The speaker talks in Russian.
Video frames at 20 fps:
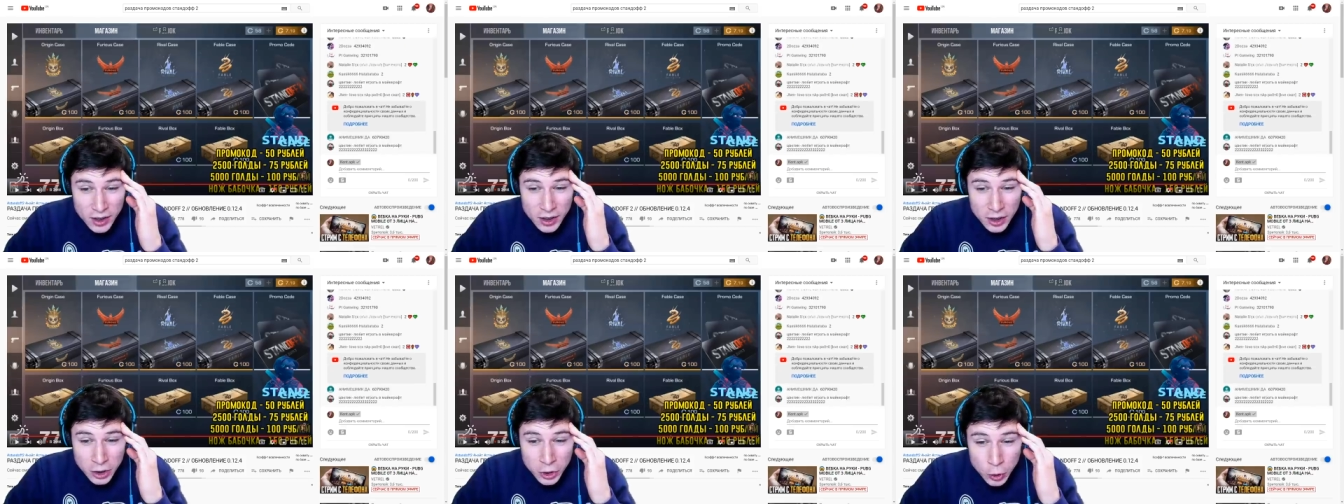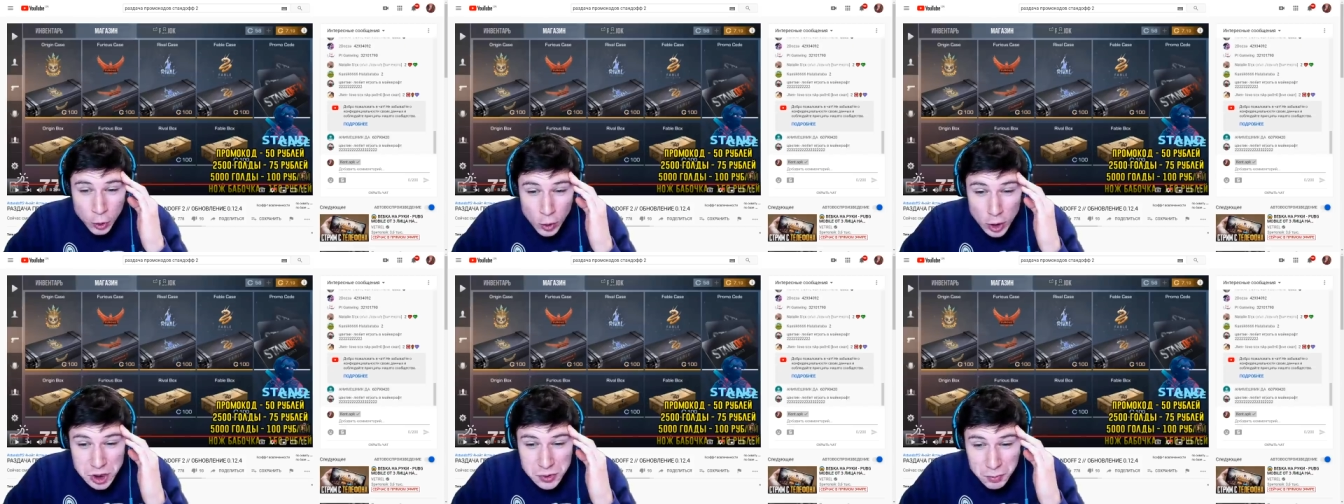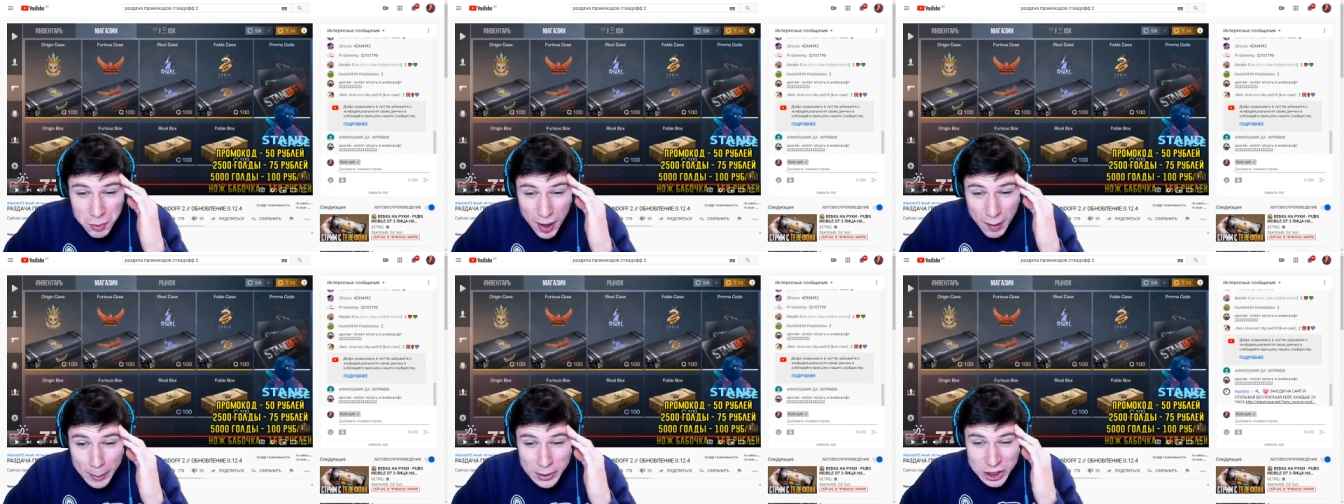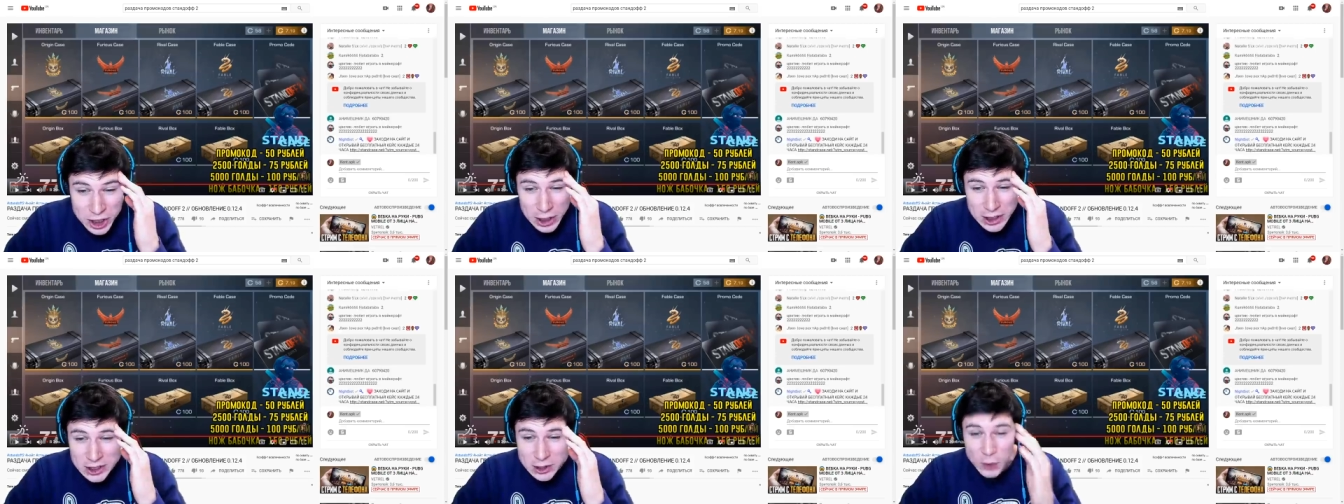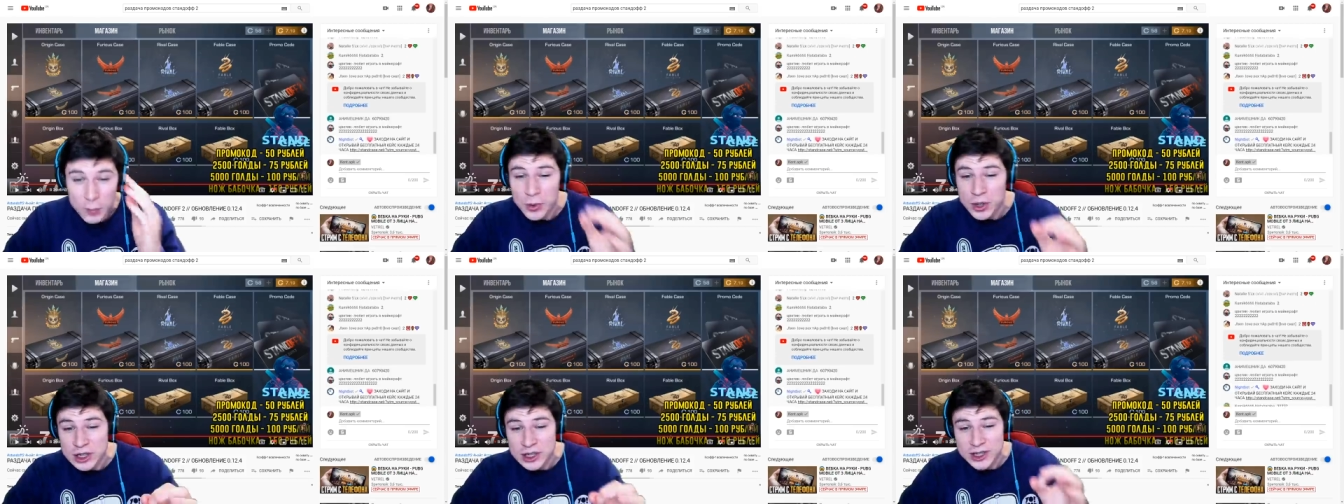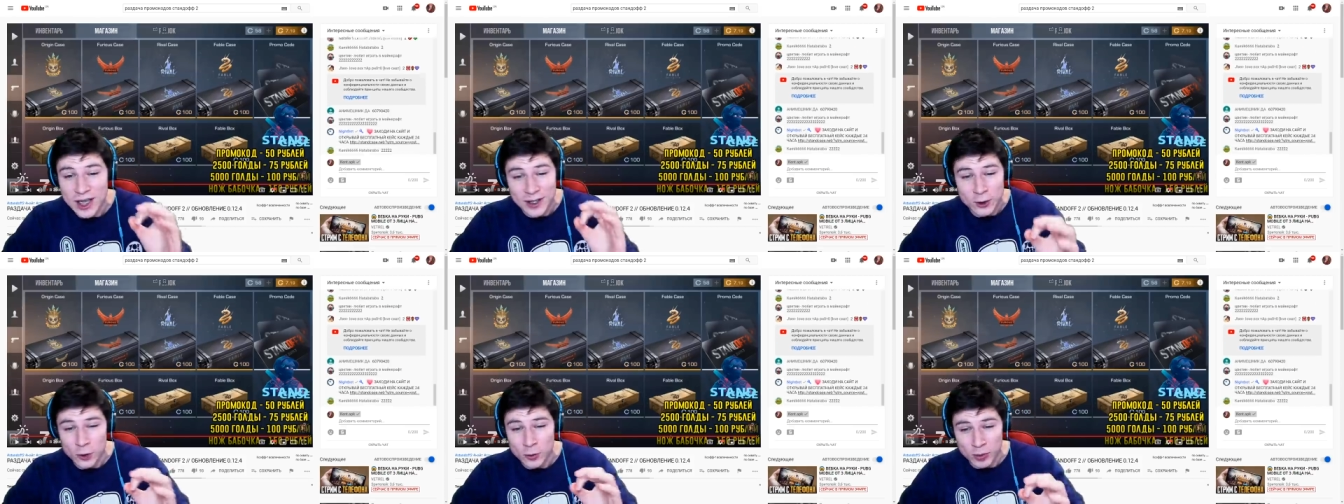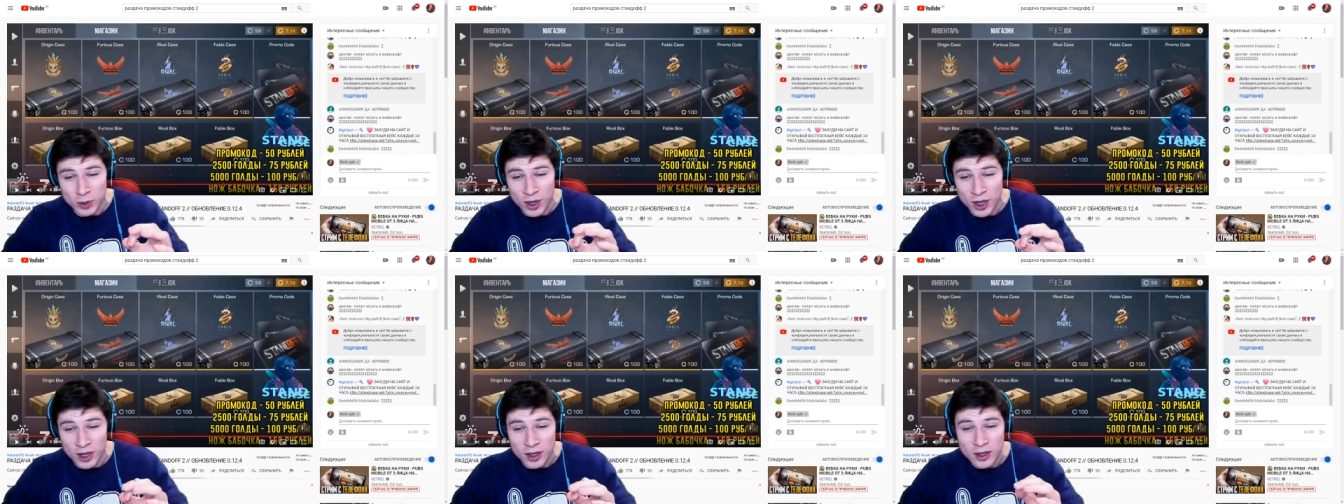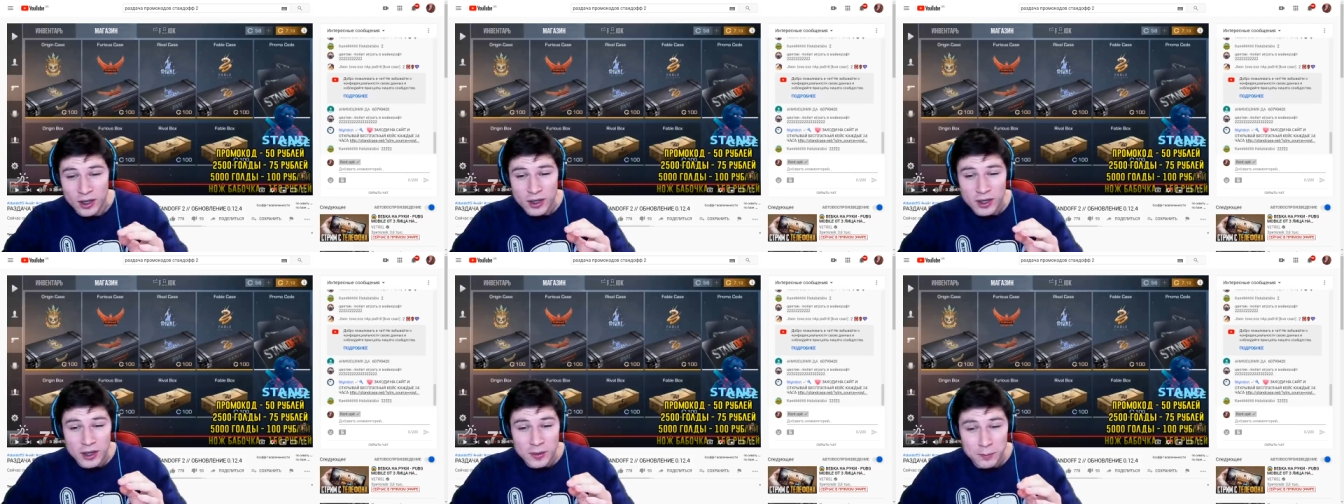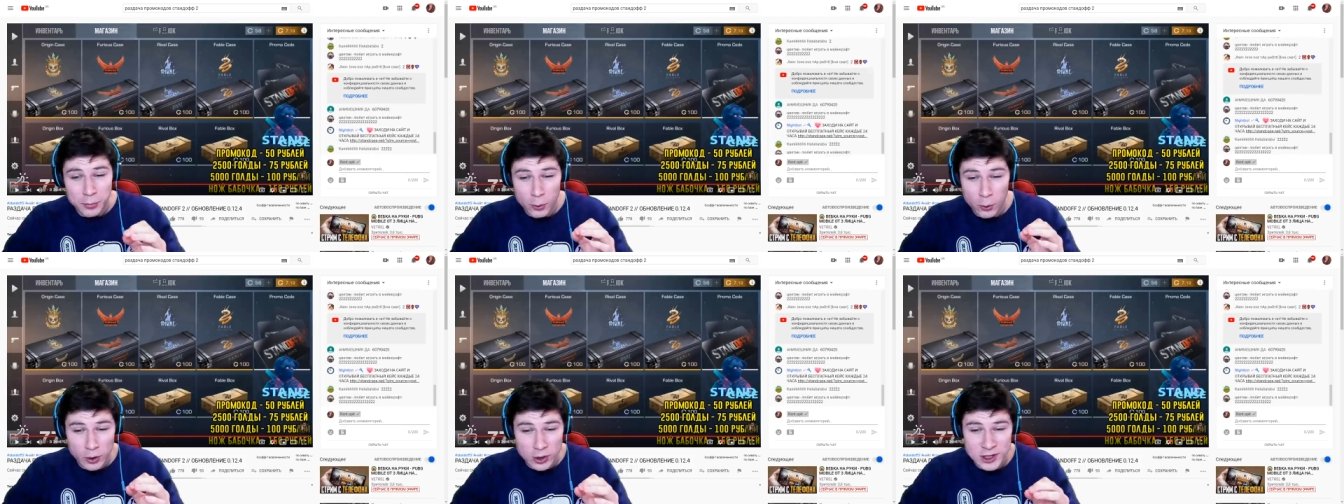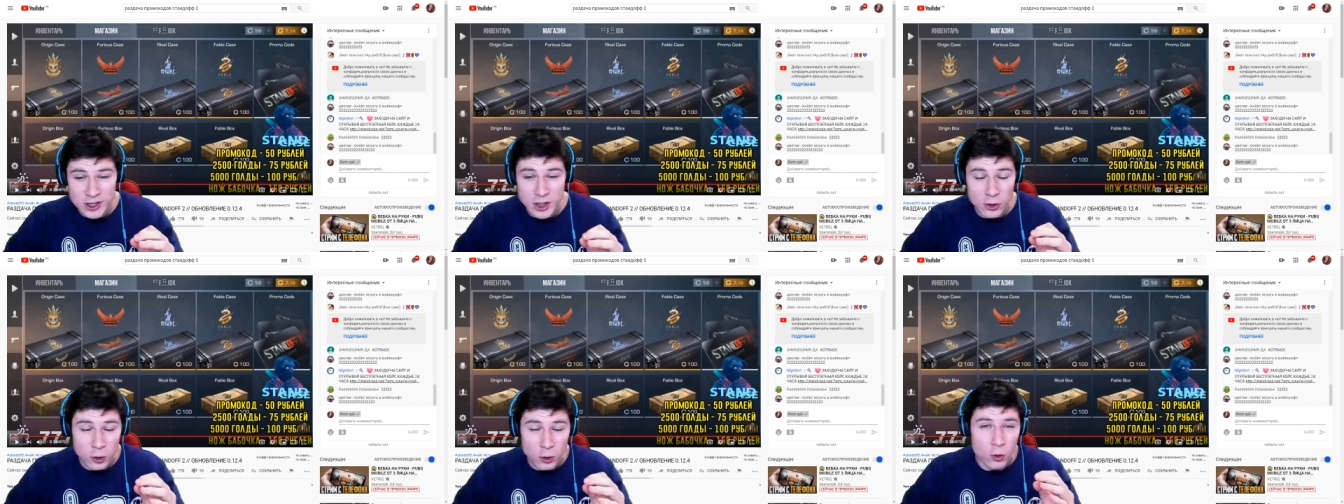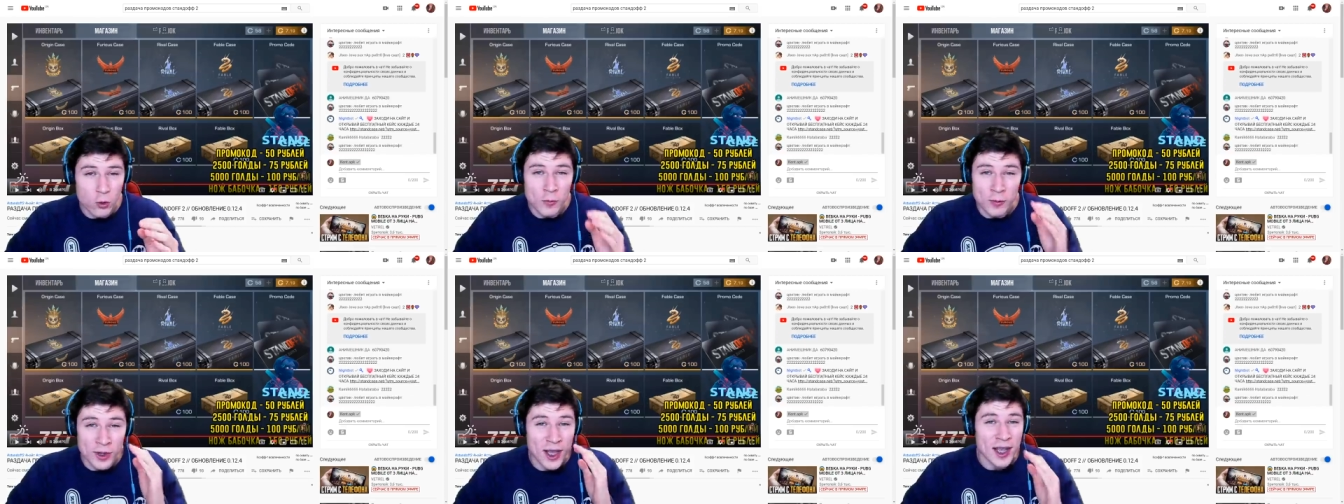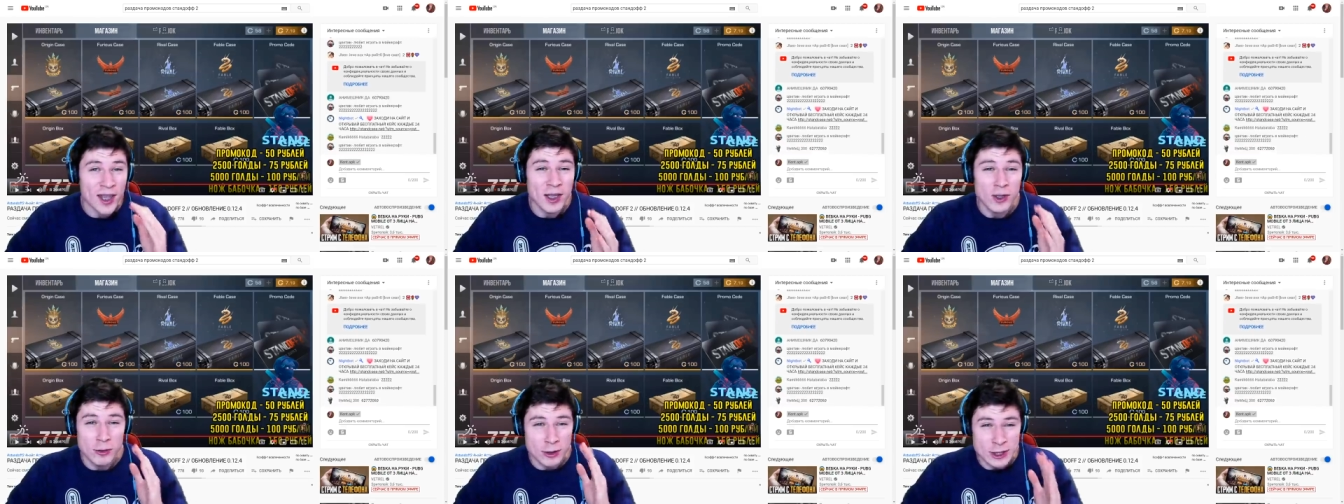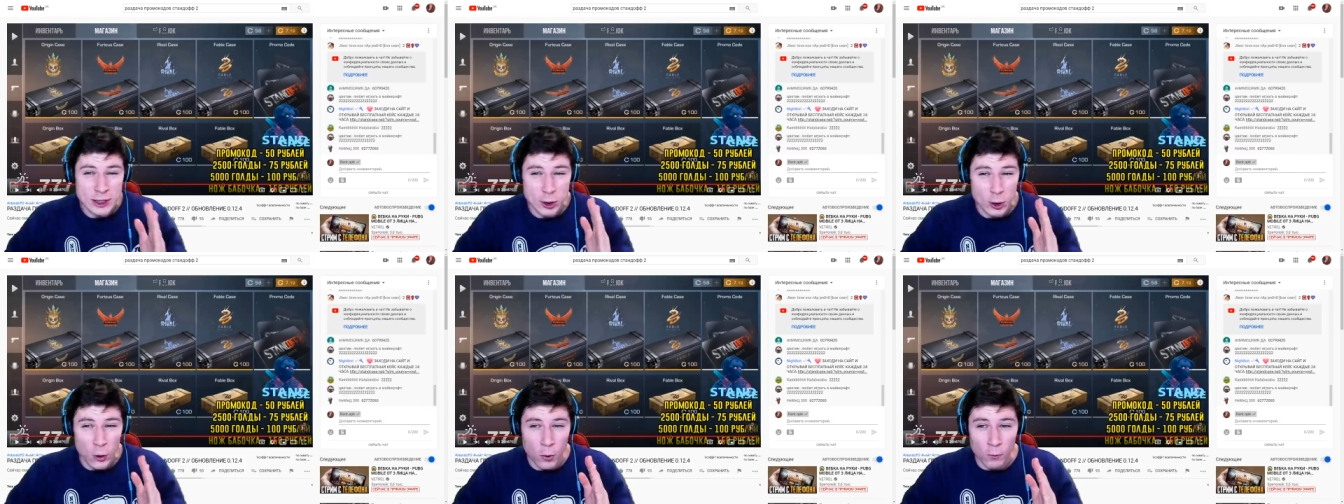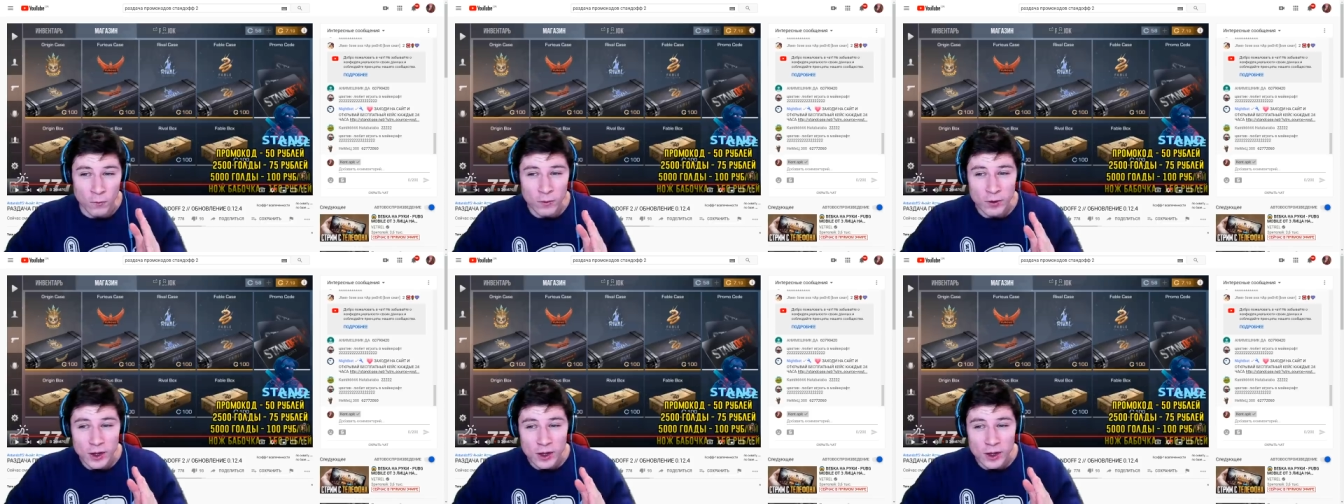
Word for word: Нож-бабочка 150 рублей. Просто, ну, у меня нету слов.